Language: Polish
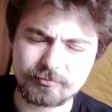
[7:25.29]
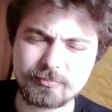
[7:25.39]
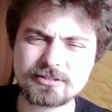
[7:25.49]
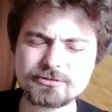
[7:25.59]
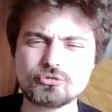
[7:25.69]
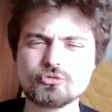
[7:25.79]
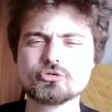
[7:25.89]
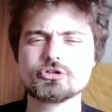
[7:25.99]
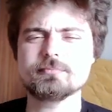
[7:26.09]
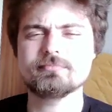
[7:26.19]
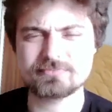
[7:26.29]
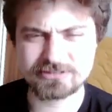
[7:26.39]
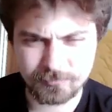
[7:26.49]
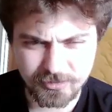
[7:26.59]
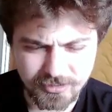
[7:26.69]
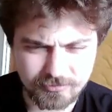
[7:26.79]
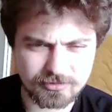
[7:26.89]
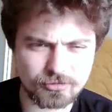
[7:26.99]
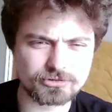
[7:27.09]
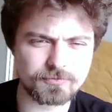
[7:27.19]
bardzo dużym zabiegiem
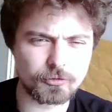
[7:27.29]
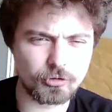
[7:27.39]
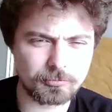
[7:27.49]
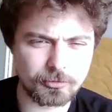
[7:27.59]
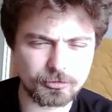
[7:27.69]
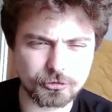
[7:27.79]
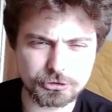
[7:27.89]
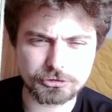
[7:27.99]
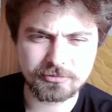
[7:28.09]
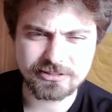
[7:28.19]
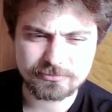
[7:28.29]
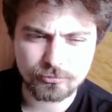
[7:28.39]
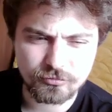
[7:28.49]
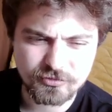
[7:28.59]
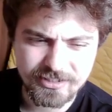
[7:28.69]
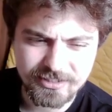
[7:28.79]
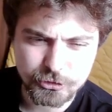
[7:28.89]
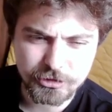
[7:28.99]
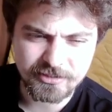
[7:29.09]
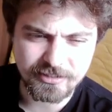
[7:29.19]
dla rozwoju obronności miast było
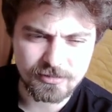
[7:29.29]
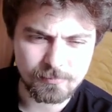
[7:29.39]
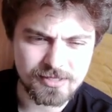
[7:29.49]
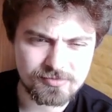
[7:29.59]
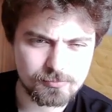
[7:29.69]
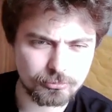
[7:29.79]
wynalezienie armaty,